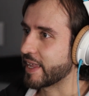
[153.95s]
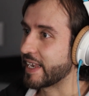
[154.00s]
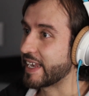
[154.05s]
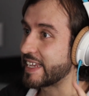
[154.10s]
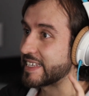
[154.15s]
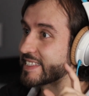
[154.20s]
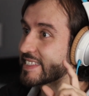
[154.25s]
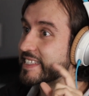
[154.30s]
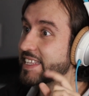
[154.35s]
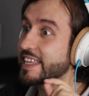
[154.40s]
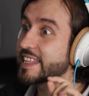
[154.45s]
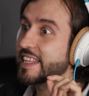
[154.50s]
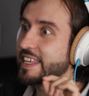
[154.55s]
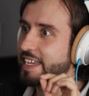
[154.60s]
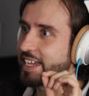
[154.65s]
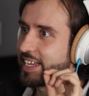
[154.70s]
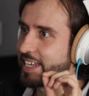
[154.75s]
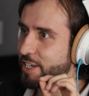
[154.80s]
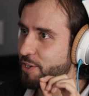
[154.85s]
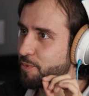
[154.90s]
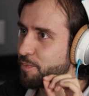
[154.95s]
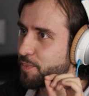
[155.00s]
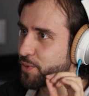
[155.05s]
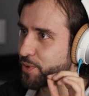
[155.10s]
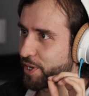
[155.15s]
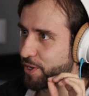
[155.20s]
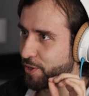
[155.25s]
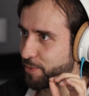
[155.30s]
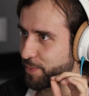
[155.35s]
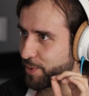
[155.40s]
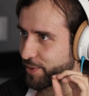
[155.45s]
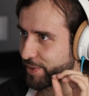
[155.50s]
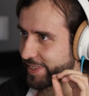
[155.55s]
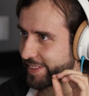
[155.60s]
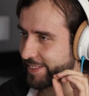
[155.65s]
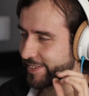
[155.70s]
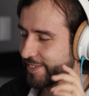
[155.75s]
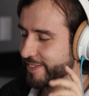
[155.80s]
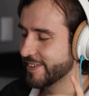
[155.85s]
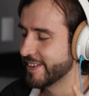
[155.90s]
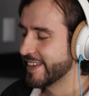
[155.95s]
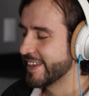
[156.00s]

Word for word: la estética del computador por dentro.